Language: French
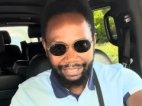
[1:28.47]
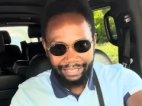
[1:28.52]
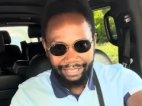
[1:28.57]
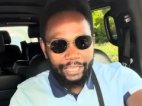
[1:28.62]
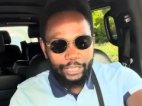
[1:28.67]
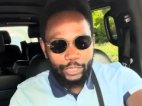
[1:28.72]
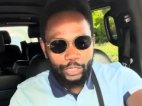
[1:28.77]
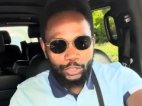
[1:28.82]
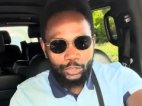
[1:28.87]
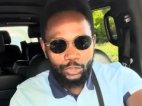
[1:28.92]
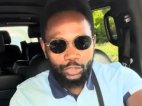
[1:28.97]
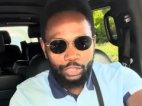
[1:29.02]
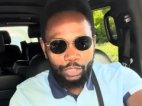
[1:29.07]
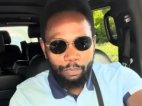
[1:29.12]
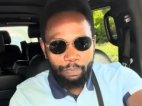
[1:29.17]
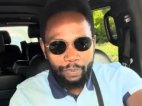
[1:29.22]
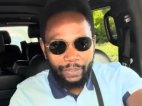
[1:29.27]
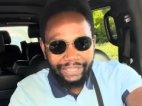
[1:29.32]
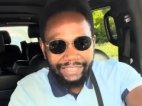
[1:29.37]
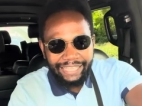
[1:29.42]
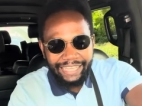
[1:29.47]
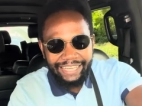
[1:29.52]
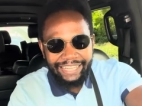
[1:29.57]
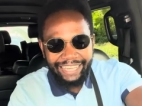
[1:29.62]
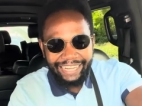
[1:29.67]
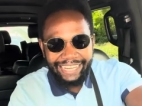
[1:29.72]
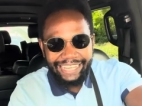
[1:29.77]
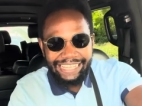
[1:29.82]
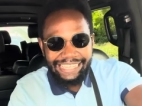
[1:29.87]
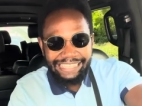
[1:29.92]
et tu ne peux
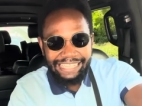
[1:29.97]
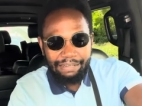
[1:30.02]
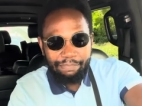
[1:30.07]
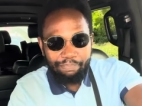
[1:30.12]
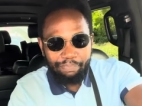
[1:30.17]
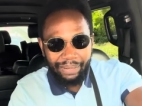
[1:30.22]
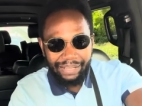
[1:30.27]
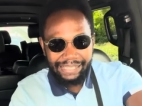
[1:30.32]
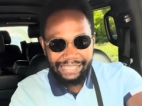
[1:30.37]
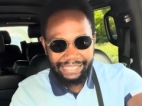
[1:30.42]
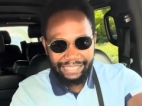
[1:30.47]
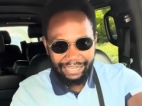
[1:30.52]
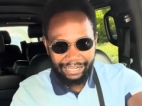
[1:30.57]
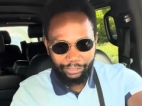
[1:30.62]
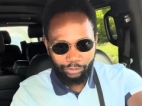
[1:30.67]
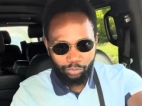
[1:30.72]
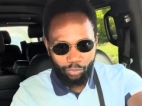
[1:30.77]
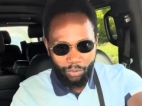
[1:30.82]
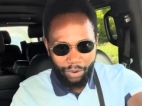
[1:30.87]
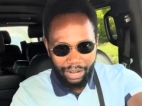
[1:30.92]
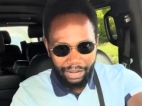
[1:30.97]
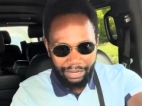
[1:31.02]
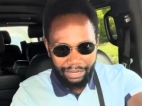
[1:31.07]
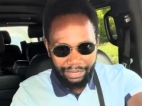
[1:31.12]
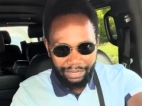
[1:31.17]
tenir qu'une seule pensée en toi.